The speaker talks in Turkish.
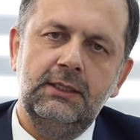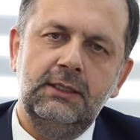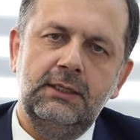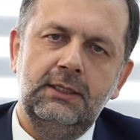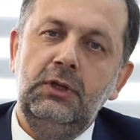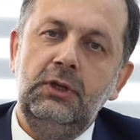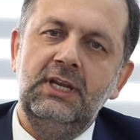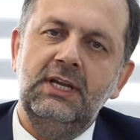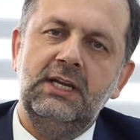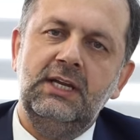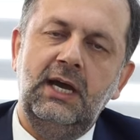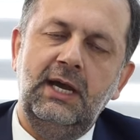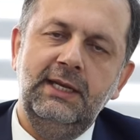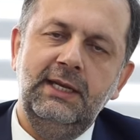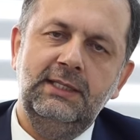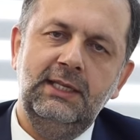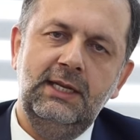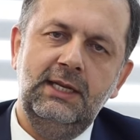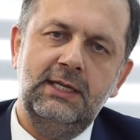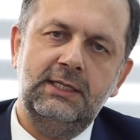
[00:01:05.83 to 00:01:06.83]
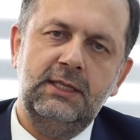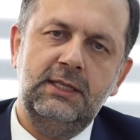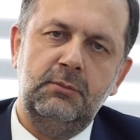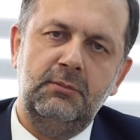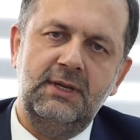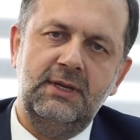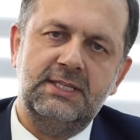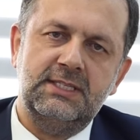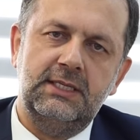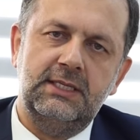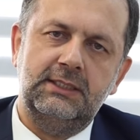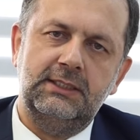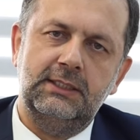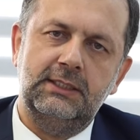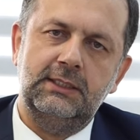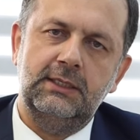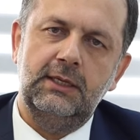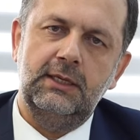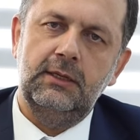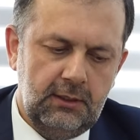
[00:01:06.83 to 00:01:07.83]
külli kaidelerden
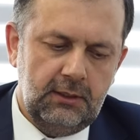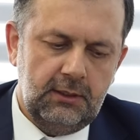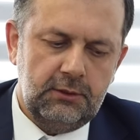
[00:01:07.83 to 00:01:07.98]
bahsettik.